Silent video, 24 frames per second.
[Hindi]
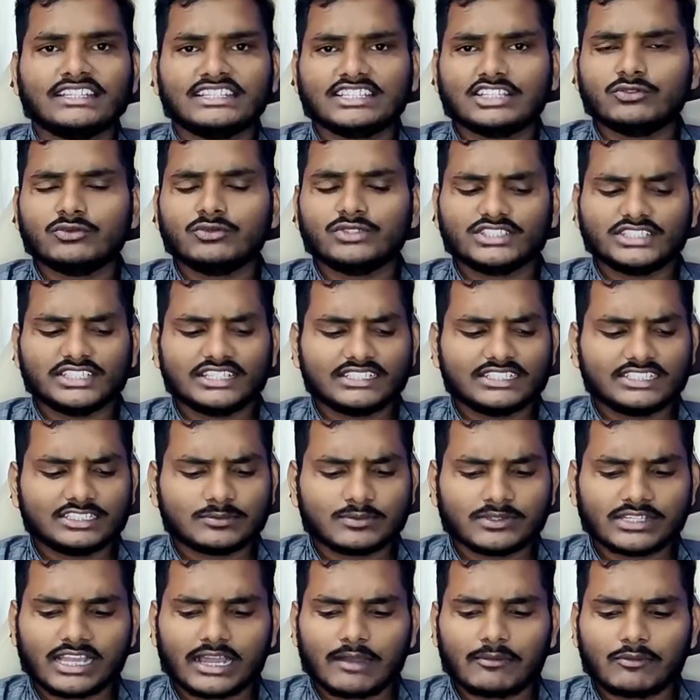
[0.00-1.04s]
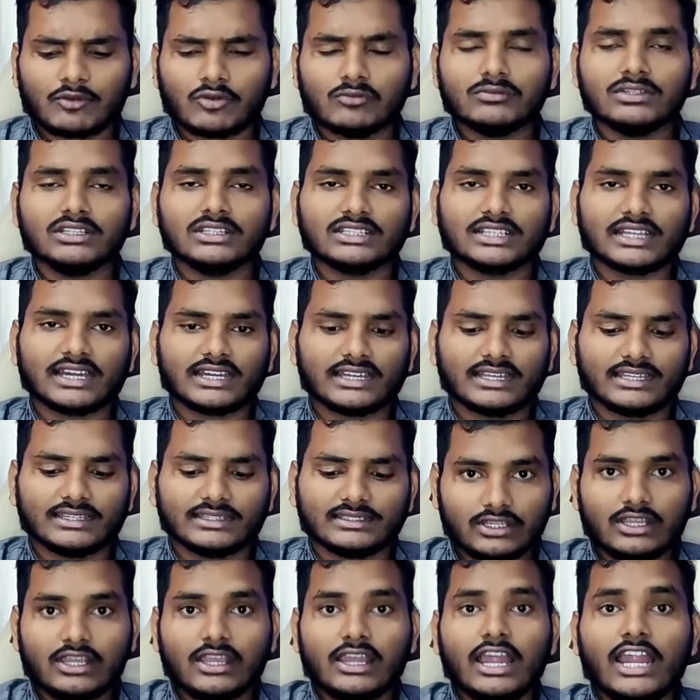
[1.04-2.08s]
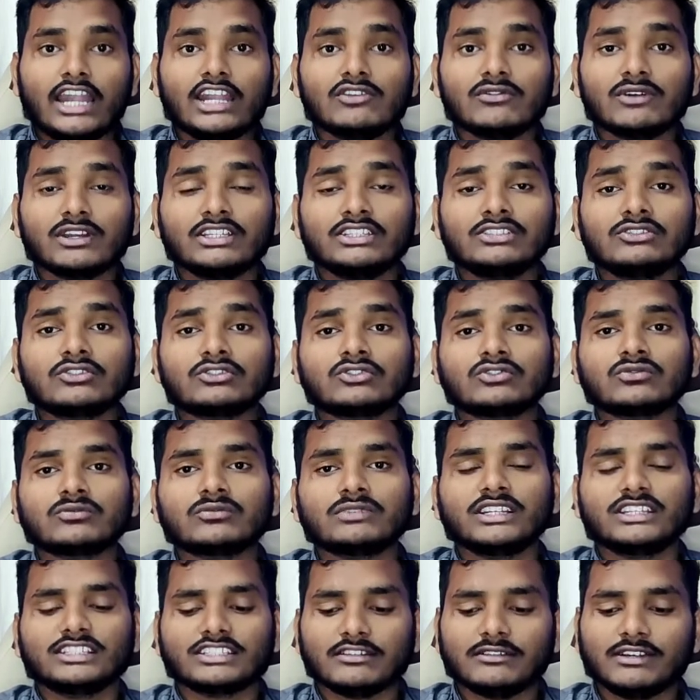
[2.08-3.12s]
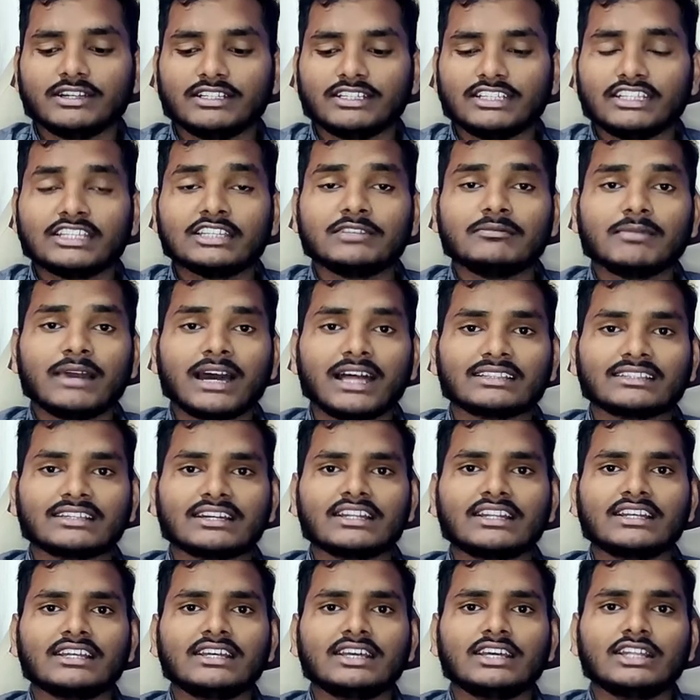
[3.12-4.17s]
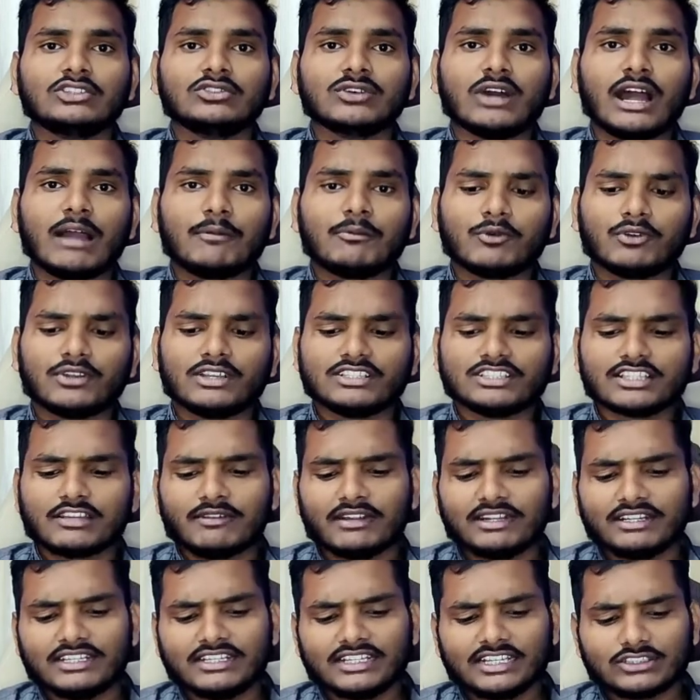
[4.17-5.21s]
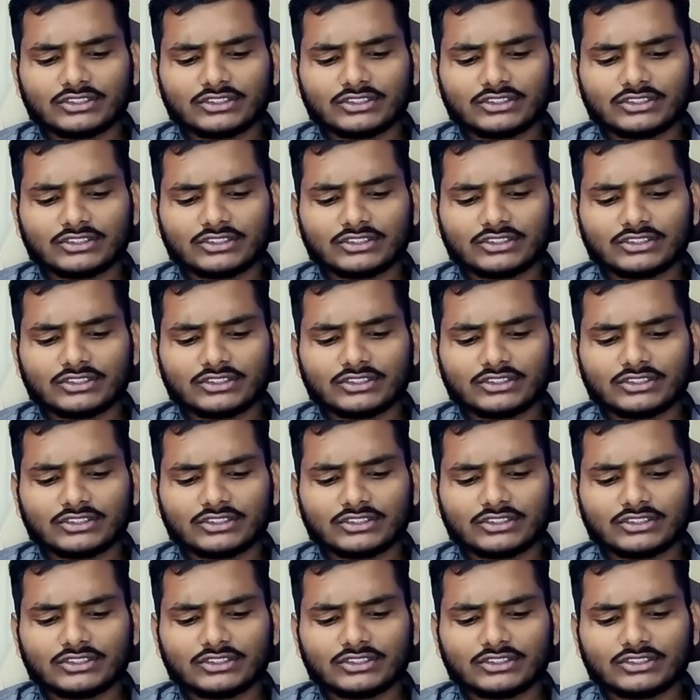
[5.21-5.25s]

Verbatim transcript: क्यूवीजीए डिस्प्ले आपको मिलता है एंड वहीं दोस्तों ए सेवेंटी की बात करें तो आपको ए सेवेंटी का